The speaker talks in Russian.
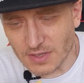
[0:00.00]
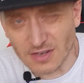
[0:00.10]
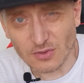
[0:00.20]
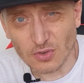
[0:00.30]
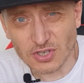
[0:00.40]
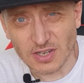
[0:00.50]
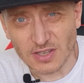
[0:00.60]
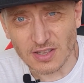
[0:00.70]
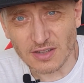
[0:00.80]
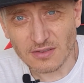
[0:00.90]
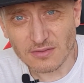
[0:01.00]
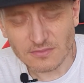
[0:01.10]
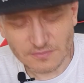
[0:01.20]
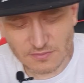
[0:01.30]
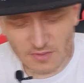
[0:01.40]
картошкой, да?
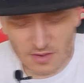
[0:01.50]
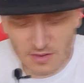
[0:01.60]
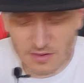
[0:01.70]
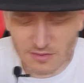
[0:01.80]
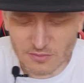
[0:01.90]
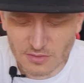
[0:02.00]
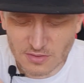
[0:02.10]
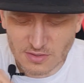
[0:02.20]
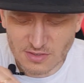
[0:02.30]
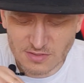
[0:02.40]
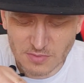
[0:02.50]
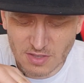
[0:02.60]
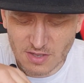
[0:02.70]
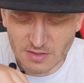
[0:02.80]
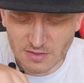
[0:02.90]
Вот, и со
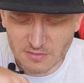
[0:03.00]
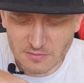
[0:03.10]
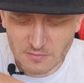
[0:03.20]
сметаной.